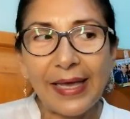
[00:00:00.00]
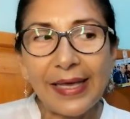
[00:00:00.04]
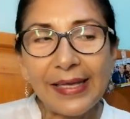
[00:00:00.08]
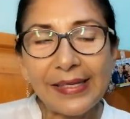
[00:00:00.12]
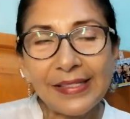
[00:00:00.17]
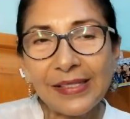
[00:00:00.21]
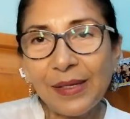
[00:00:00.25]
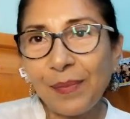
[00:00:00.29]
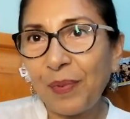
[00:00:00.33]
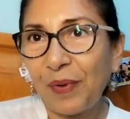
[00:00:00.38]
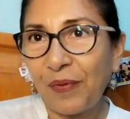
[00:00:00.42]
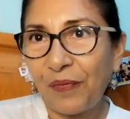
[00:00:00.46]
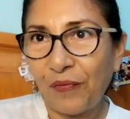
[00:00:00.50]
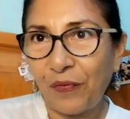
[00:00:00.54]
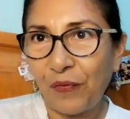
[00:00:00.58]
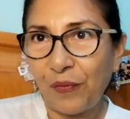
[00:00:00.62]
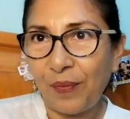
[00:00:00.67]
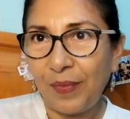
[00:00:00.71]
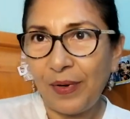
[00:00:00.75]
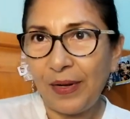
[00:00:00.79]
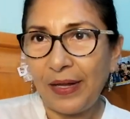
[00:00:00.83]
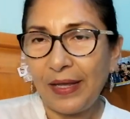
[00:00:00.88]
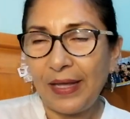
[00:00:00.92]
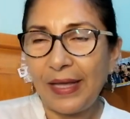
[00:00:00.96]
Este
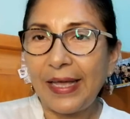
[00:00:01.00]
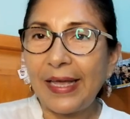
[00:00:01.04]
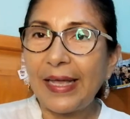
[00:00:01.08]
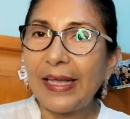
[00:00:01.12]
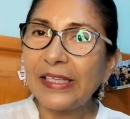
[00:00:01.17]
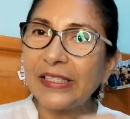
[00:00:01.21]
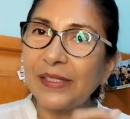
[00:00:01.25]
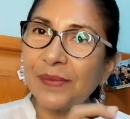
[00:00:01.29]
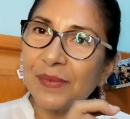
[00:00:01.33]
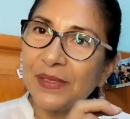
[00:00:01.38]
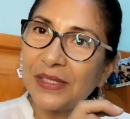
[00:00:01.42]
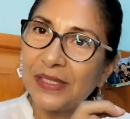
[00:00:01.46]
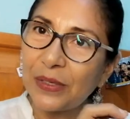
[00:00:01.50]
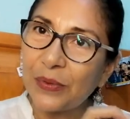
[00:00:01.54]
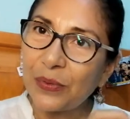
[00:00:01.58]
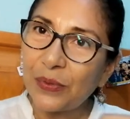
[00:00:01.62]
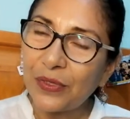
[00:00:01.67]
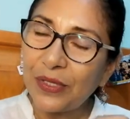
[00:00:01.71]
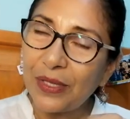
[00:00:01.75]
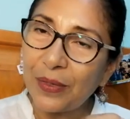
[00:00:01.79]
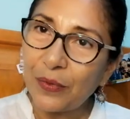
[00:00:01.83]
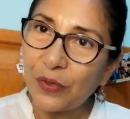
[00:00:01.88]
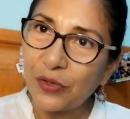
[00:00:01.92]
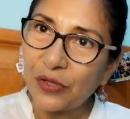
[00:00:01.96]
perfume es mi
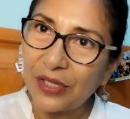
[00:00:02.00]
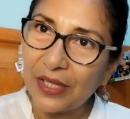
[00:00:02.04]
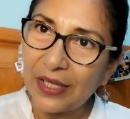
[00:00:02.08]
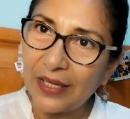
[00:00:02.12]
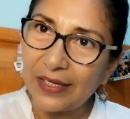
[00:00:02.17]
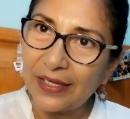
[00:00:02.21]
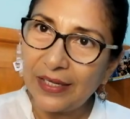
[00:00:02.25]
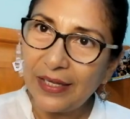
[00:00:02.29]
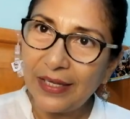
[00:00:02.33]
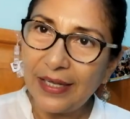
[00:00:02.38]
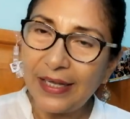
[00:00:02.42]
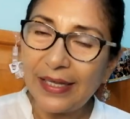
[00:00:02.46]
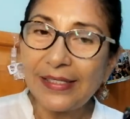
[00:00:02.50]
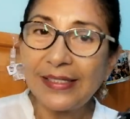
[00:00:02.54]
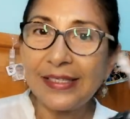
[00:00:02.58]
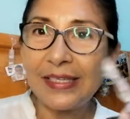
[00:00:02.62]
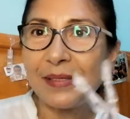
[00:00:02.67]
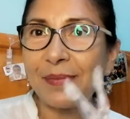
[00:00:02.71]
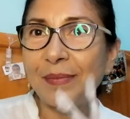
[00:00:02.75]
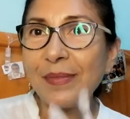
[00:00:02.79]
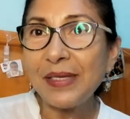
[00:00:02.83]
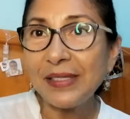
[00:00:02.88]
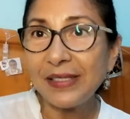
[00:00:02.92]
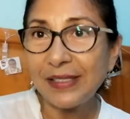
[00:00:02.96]
segunda botella,
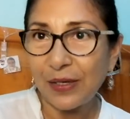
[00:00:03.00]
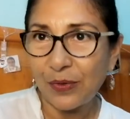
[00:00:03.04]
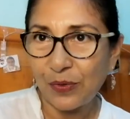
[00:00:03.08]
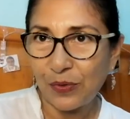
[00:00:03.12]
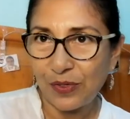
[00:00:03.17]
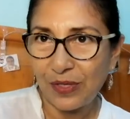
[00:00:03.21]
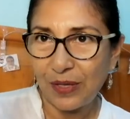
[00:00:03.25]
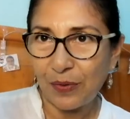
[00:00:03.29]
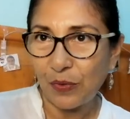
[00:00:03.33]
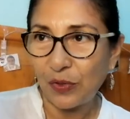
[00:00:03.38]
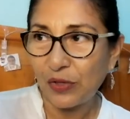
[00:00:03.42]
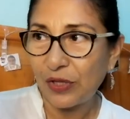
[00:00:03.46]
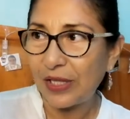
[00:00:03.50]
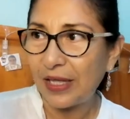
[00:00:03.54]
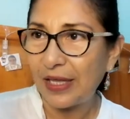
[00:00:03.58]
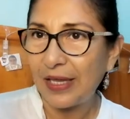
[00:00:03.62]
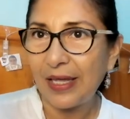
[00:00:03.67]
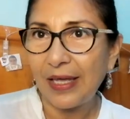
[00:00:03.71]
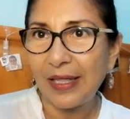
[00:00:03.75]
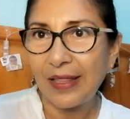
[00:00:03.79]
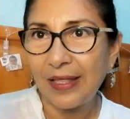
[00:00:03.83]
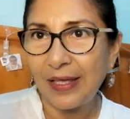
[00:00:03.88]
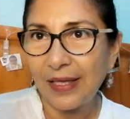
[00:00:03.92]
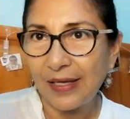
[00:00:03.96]
esta es mi segunda
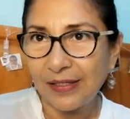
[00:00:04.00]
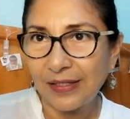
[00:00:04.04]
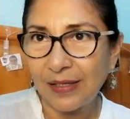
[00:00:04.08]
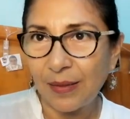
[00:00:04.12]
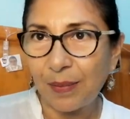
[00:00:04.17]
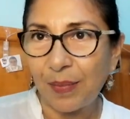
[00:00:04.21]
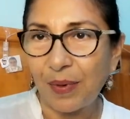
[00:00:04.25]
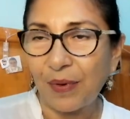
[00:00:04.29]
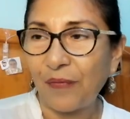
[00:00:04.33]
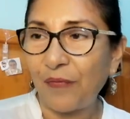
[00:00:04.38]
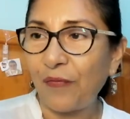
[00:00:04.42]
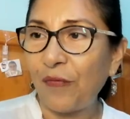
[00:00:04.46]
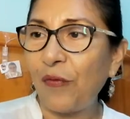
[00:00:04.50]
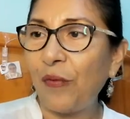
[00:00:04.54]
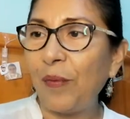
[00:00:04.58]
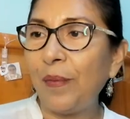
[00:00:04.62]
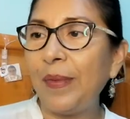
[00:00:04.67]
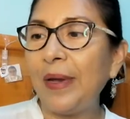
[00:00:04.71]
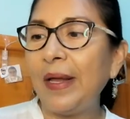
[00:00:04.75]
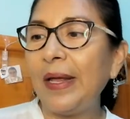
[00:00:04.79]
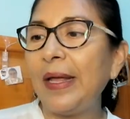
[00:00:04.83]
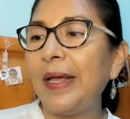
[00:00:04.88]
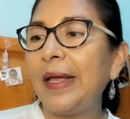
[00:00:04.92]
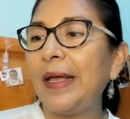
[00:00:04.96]
botella de este
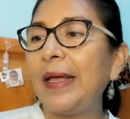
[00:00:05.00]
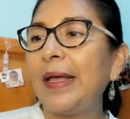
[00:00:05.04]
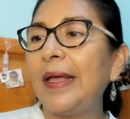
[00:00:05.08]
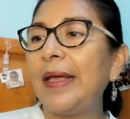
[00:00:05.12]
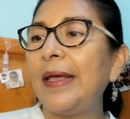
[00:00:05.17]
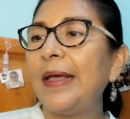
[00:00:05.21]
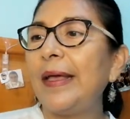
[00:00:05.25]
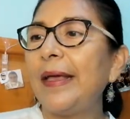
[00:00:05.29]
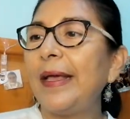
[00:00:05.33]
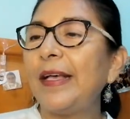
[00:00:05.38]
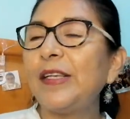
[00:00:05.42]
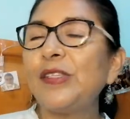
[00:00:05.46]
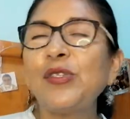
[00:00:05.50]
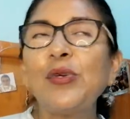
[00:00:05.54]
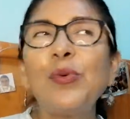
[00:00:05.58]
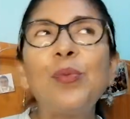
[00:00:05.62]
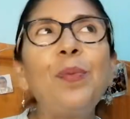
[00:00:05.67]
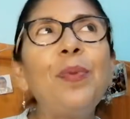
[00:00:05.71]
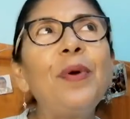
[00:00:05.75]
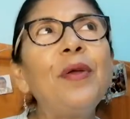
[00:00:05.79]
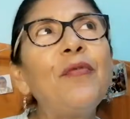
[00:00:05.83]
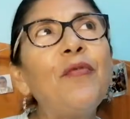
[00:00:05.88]
perfume. Es un